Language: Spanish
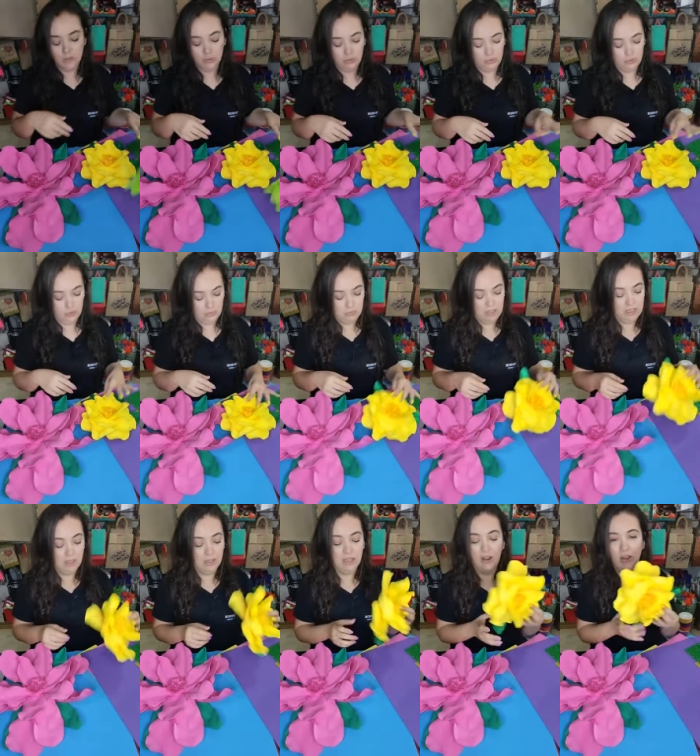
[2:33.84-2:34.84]
two, three.
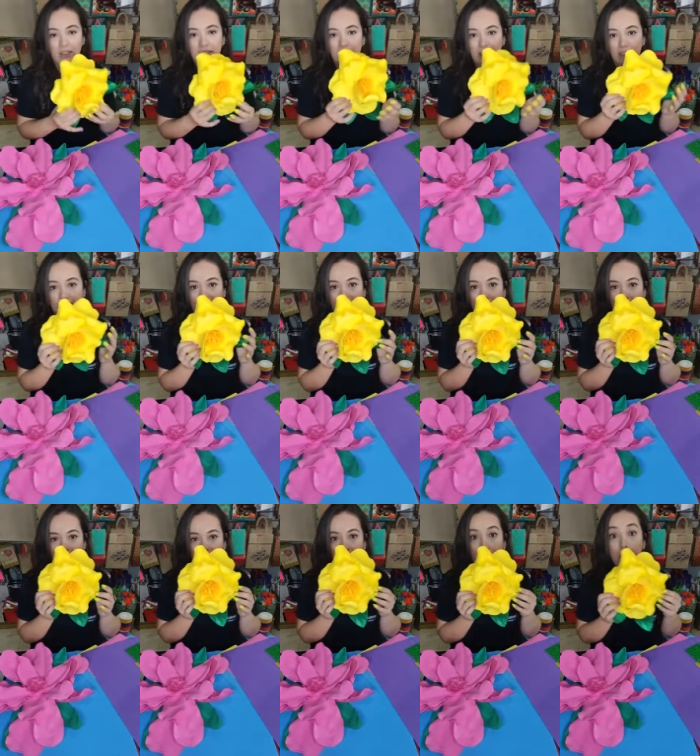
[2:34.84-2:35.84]
Miren qué belleza.
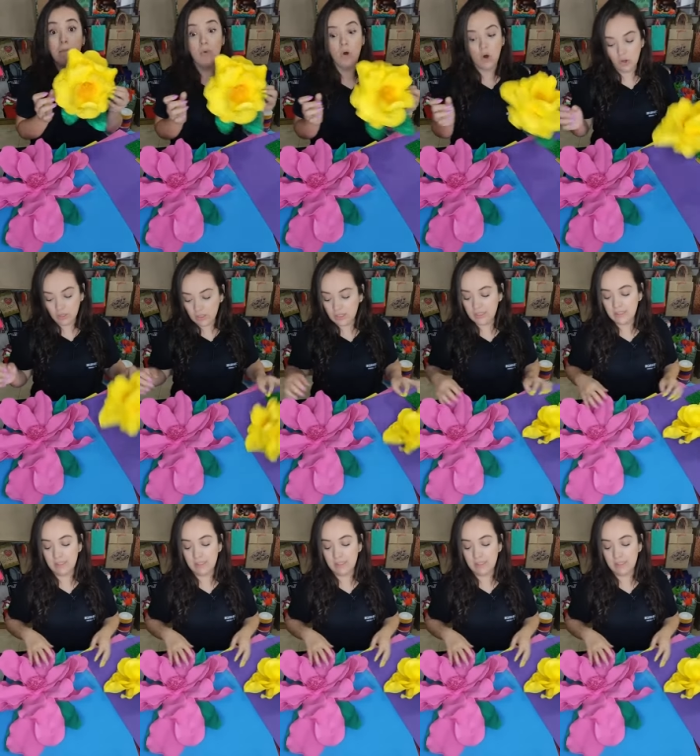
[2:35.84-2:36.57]
Moldes.